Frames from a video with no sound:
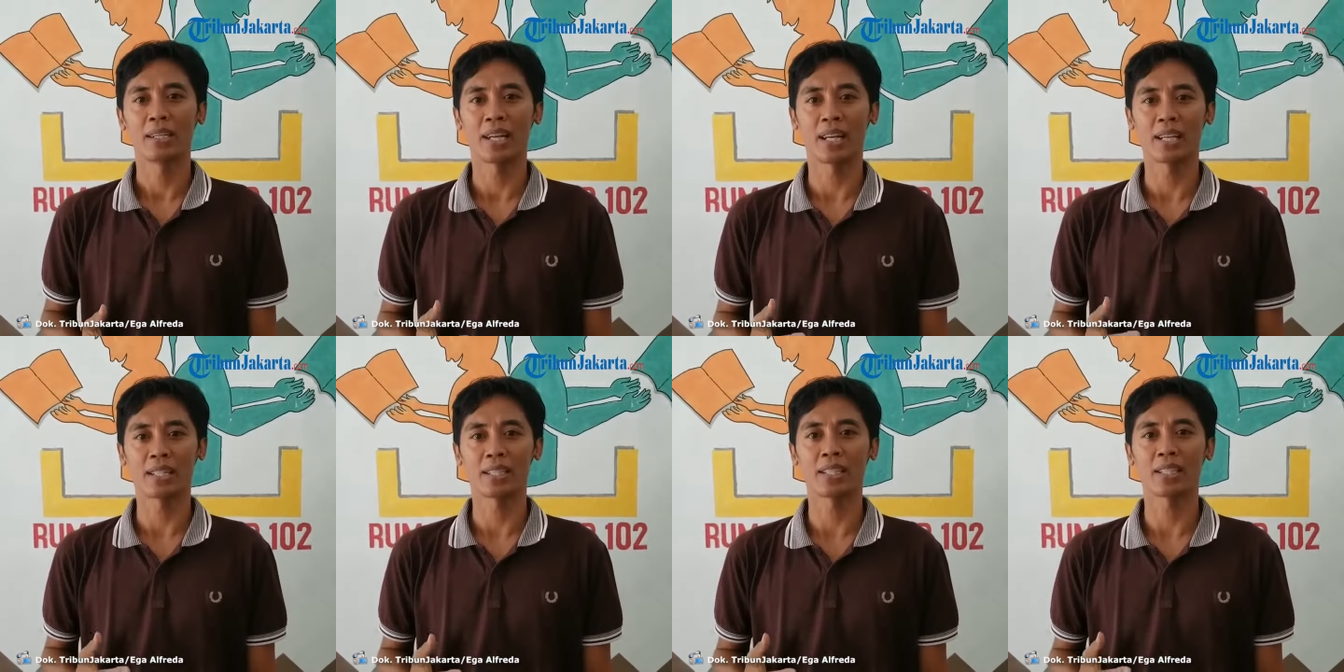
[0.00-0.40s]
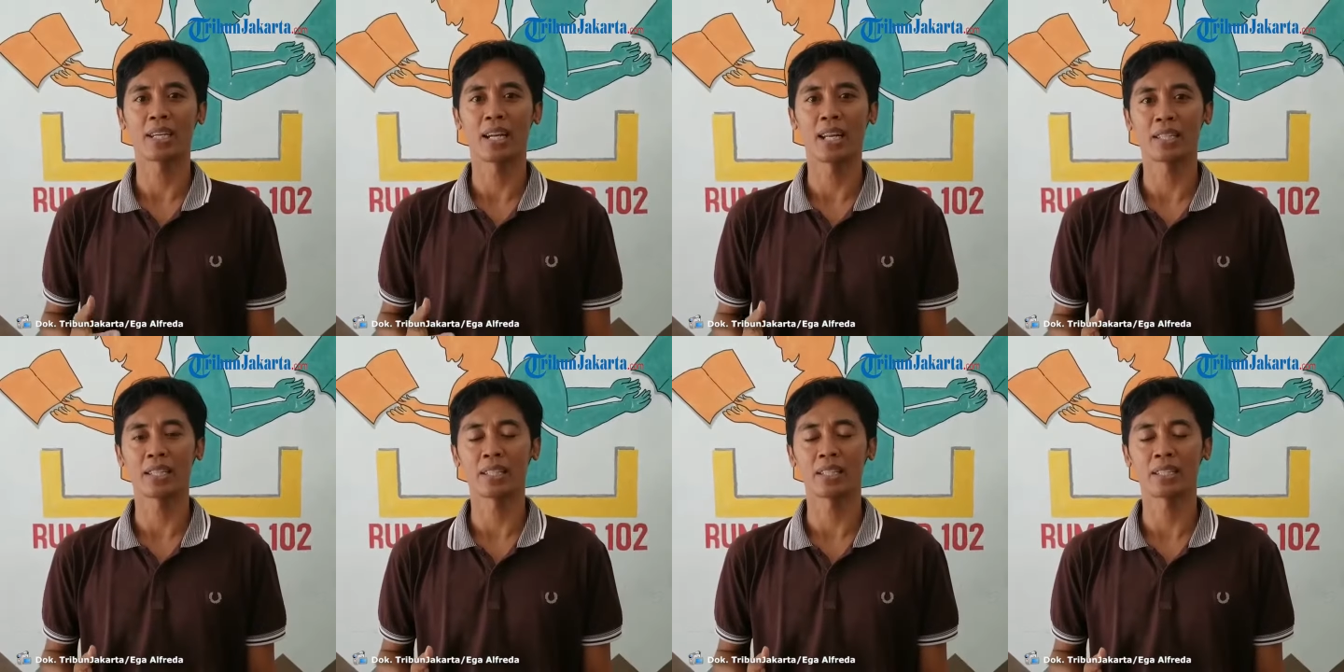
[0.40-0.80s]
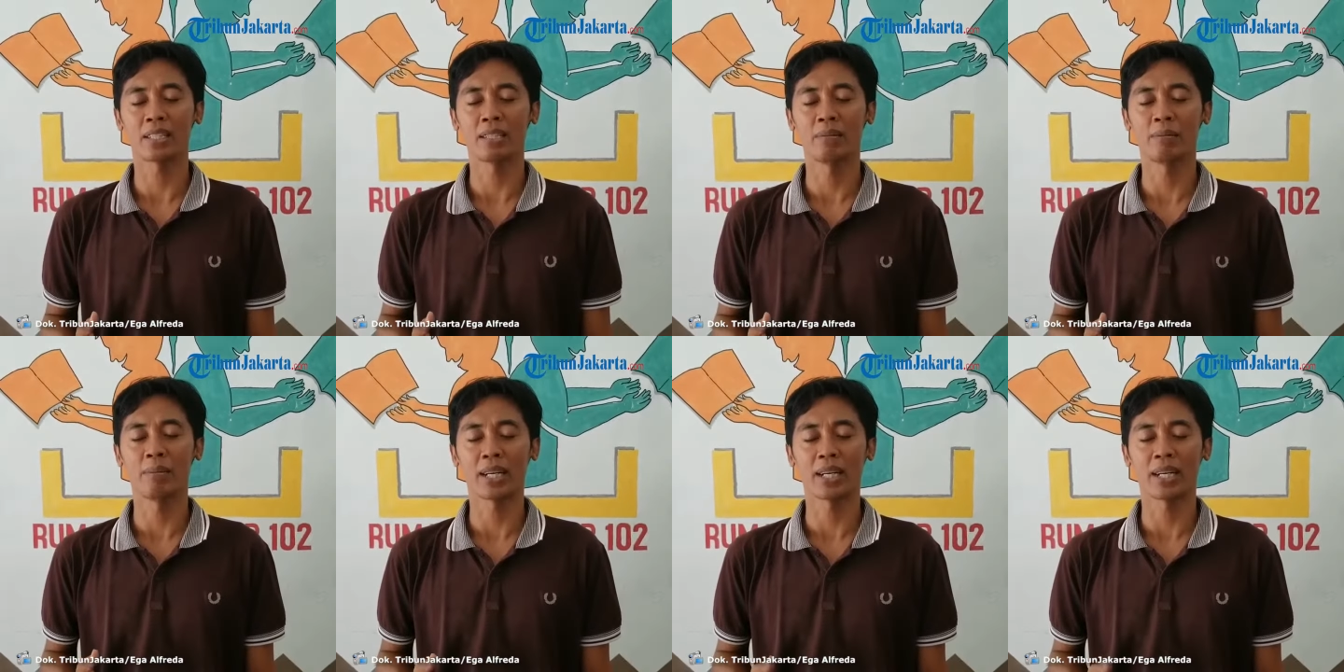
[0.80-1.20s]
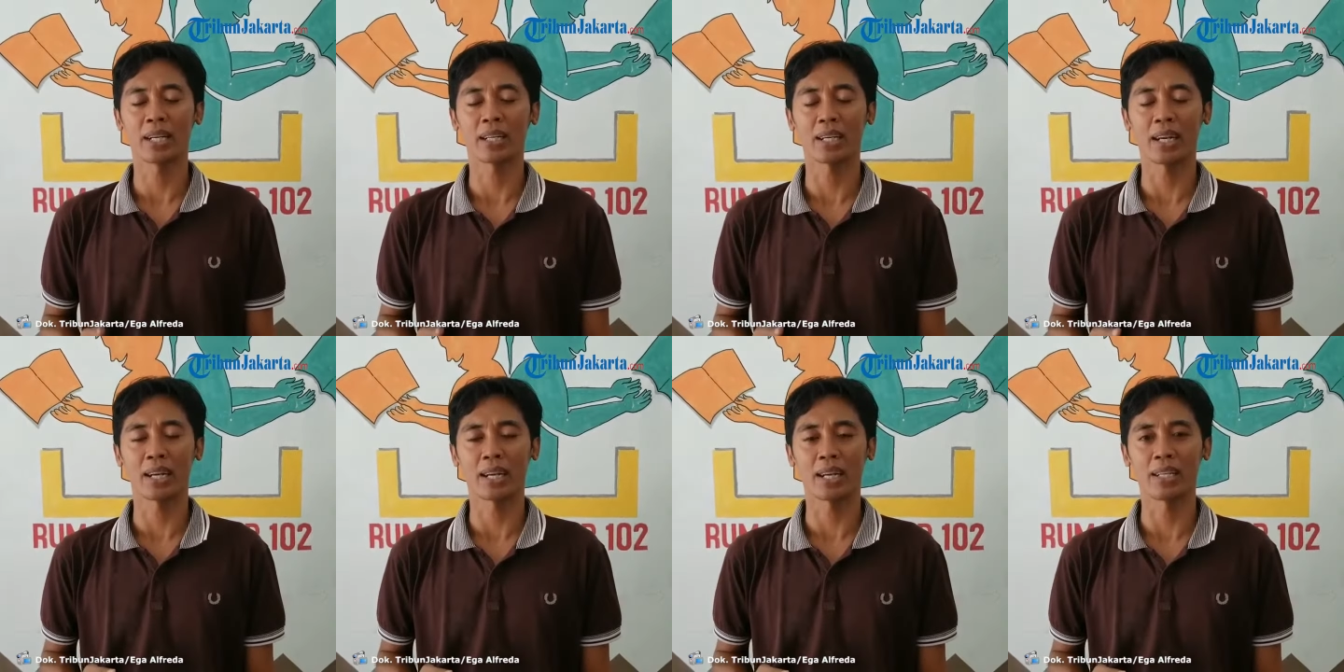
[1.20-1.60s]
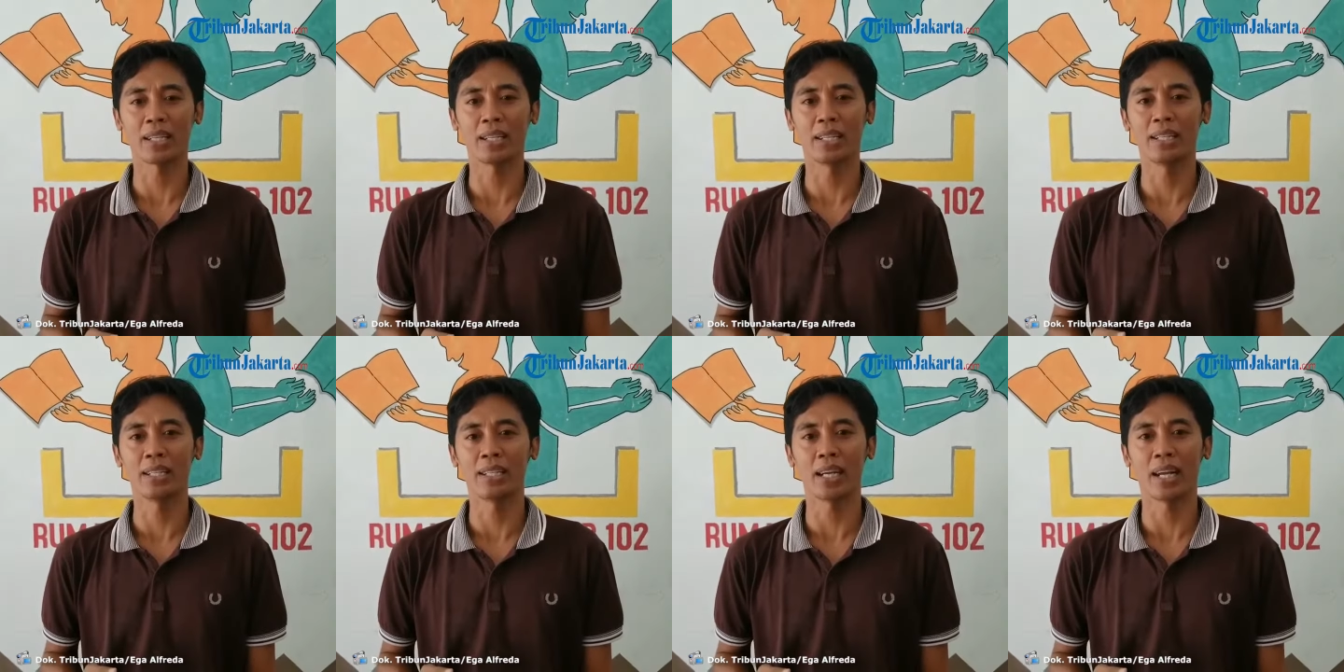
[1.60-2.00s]
nasi gratis di mana gerakan
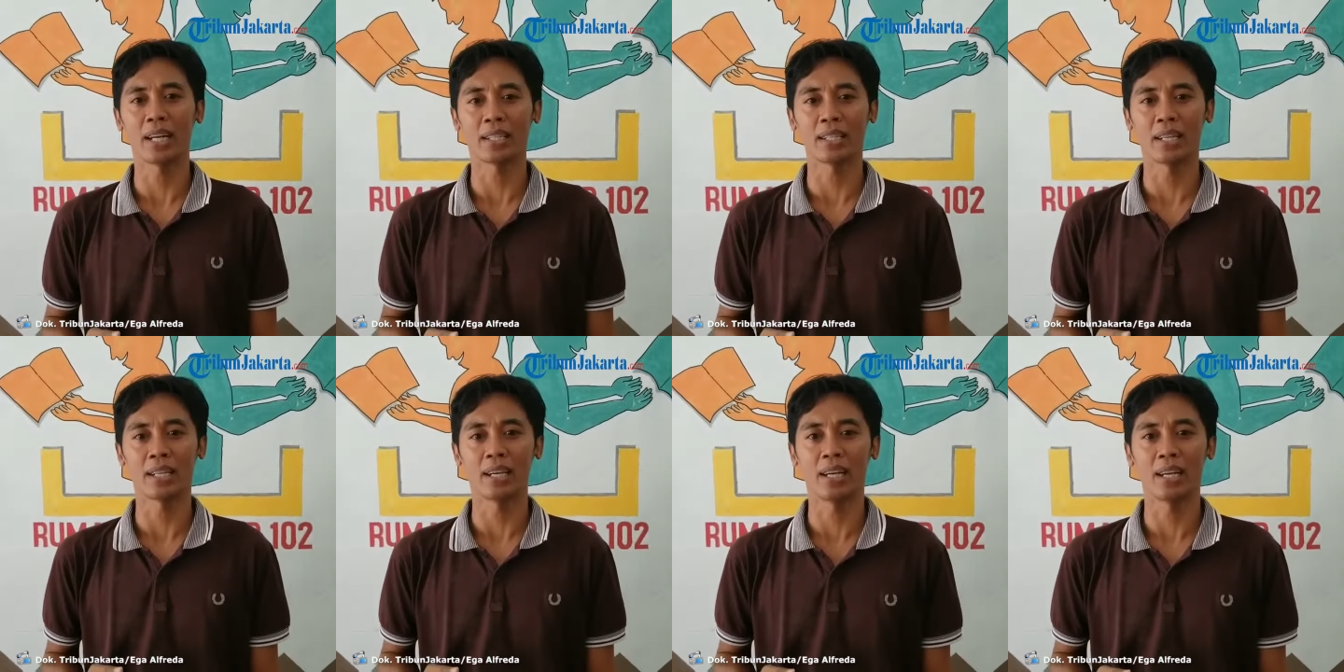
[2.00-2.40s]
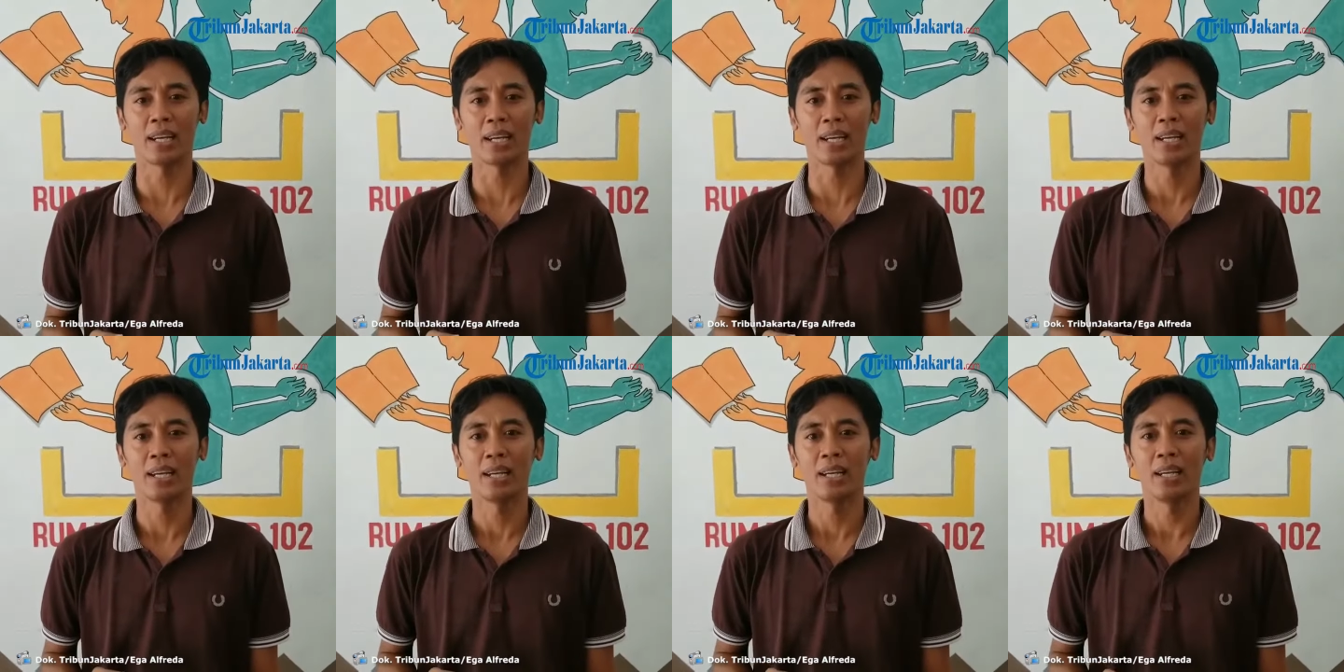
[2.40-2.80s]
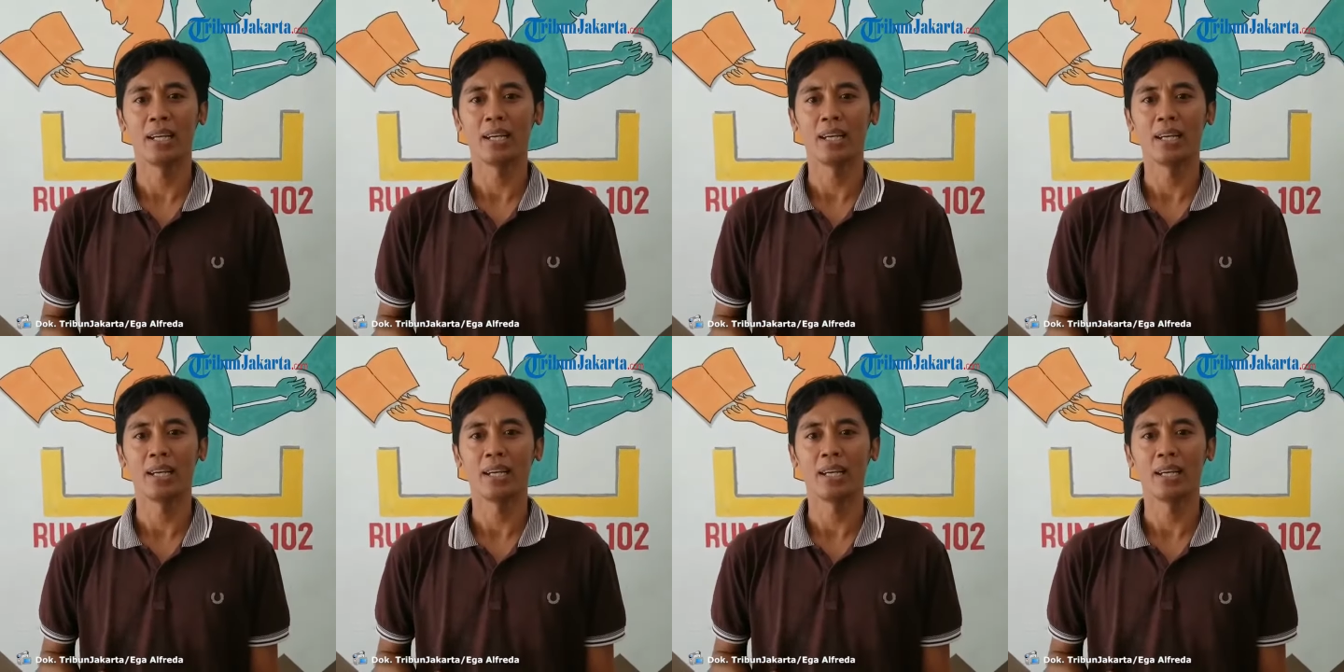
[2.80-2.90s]
ini adalah